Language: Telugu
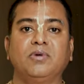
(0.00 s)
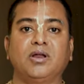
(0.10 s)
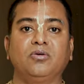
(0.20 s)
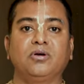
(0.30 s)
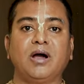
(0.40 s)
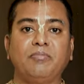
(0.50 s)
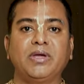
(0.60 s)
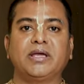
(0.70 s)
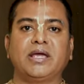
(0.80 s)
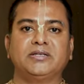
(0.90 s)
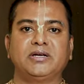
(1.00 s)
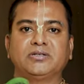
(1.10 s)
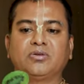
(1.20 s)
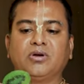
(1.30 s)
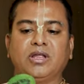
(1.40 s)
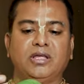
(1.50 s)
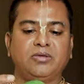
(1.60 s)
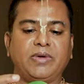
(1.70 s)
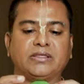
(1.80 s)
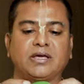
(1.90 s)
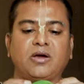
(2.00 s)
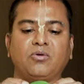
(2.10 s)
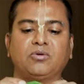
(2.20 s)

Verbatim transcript: మరియు గమ్మింగ్ ఏజెంట్స్ తోటి ఇది మెత్తగా